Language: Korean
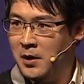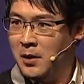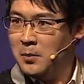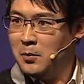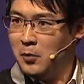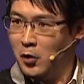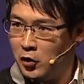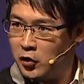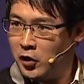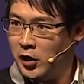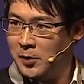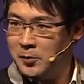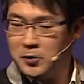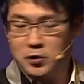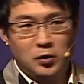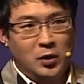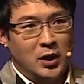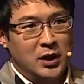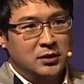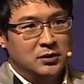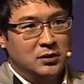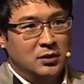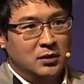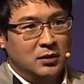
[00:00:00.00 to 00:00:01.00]
뭘 꺼내면
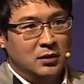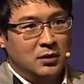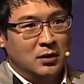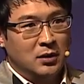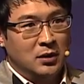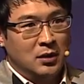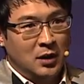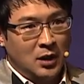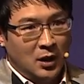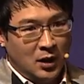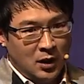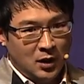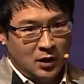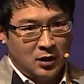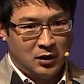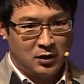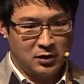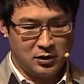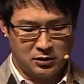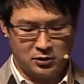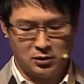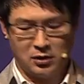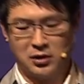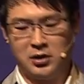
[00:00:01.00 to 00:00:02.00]
좋아하죠?
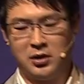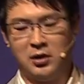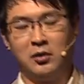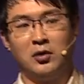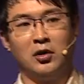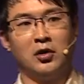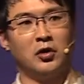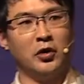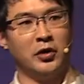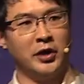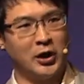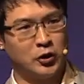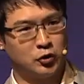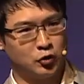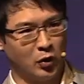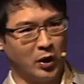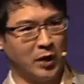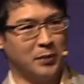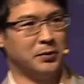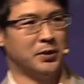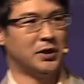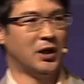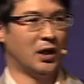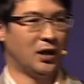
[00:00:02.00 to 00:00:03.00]
그렇죠. 이런 걸 꺼내야
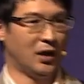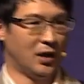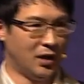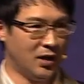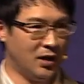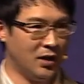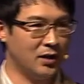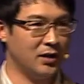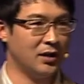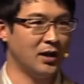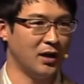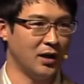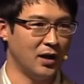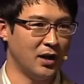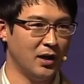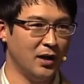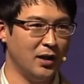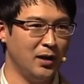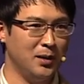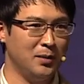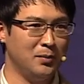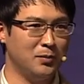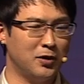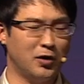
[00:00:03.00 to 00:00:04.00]
좋아합니다.
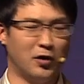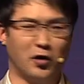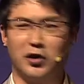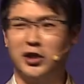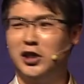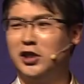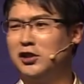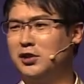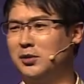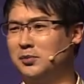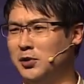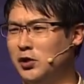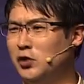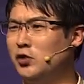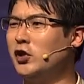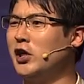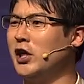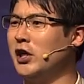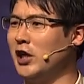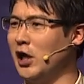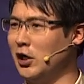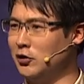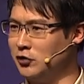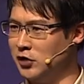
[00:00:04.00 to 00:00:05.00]
네, 물론 어린이들은 비둘기
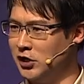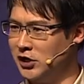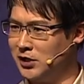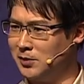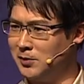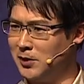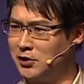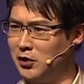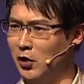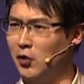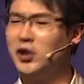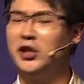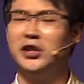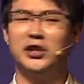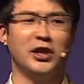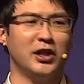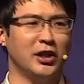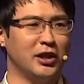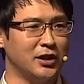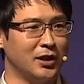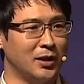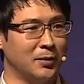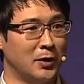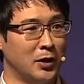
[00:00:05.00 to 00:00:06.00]
얘기할 수 있지만
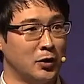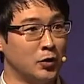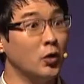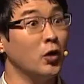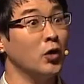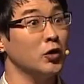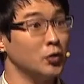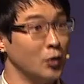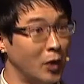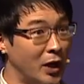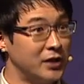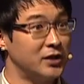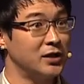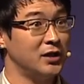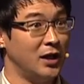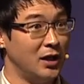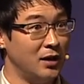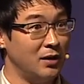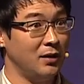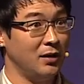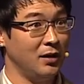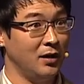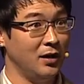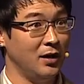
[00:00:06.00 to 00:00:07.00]
성인들이기 때문에 이런 거
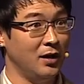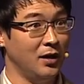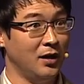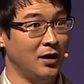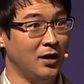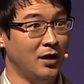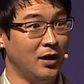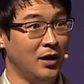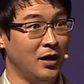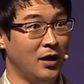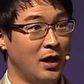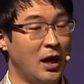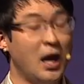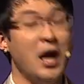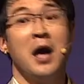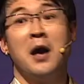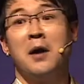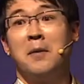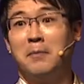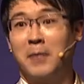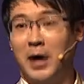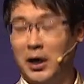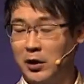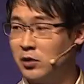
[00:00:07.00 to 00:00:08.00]
좋아하시나요?
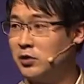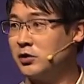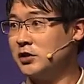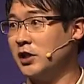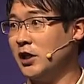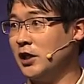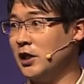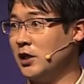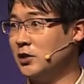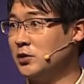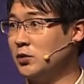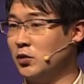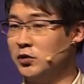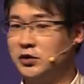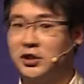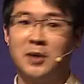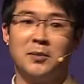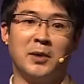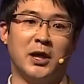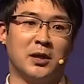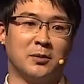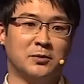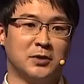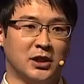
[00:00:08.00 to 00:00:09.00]
10,000원짜리가 좋으세요?
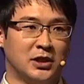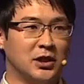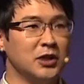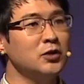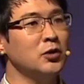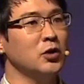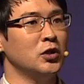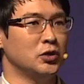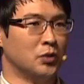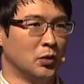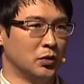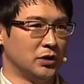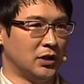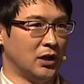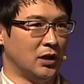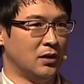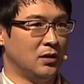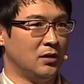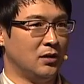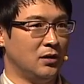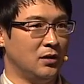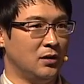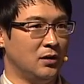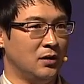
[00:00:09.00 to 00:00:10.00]
10,000원보다 큰 돈이 좋으세요?
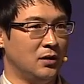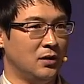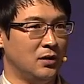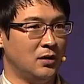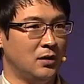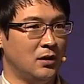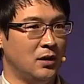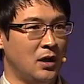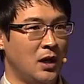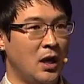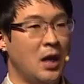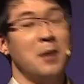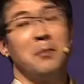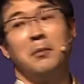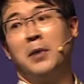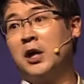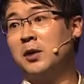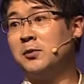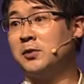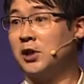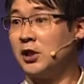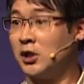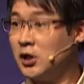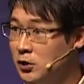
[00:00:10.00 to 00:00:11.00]

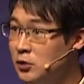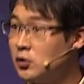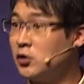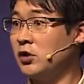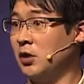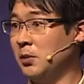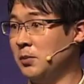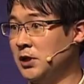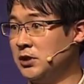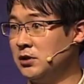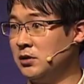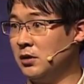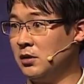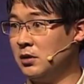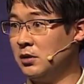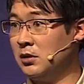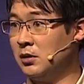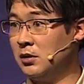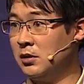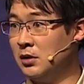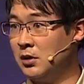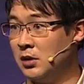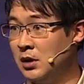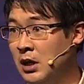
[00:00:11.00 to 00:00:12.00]
10,000원보다 큰 돈이 얼마죠?
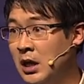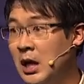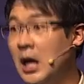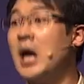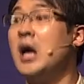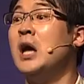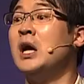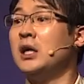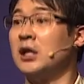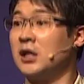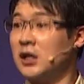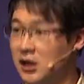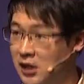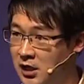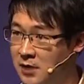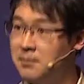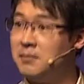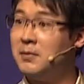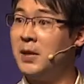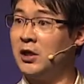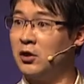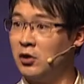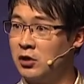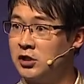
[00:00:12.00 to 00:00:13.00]
큰
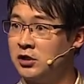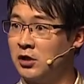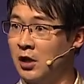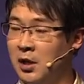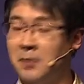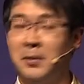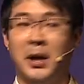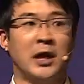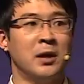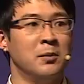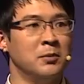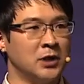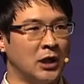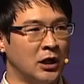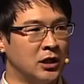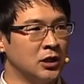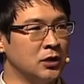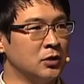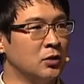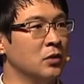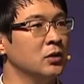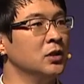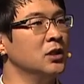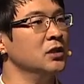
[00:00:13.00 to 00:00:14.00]
10,000원이죠. 10,000원보다
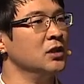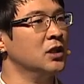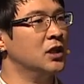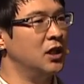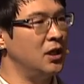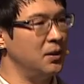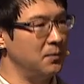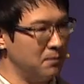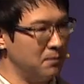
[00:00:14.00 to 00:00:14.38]
큰 돈은 큰